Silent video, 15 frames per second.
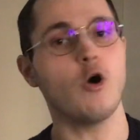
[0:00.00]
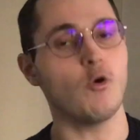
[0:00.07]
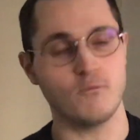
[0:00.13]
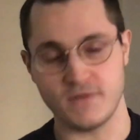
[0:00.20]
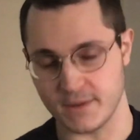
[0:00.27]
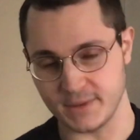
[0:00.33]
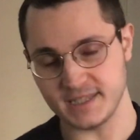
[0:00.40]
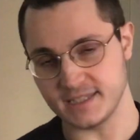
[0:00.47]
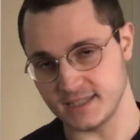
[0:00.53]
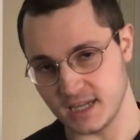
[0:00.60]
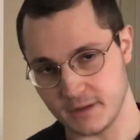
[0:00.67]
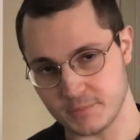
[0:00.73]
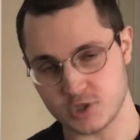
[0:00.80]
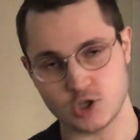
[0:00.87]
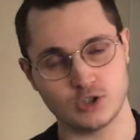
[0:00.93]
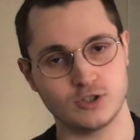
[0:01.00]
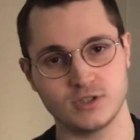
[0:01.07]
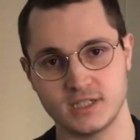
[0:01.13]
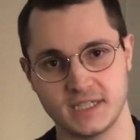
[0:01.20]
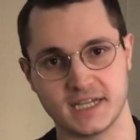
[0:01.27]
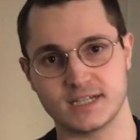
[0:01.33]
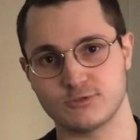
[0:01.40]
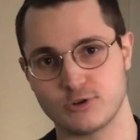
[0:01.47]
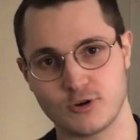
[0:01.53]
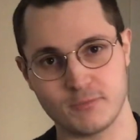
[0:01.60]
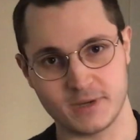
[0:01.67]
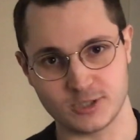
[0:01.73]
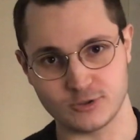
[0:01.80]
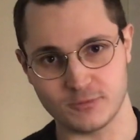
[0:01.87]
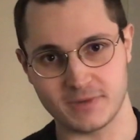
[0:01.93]
ovviamente dell'episodio dedicato a
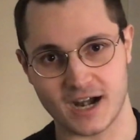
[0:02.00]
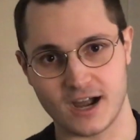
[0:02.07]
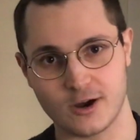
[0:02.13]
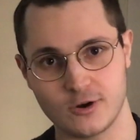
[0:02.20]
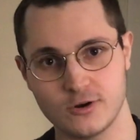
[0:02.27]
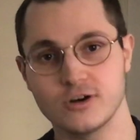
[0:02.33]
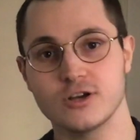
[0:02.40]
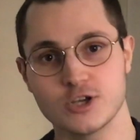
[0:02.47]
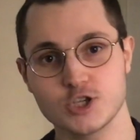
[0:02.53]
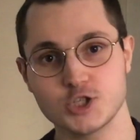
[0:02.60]
Roberto Bracco,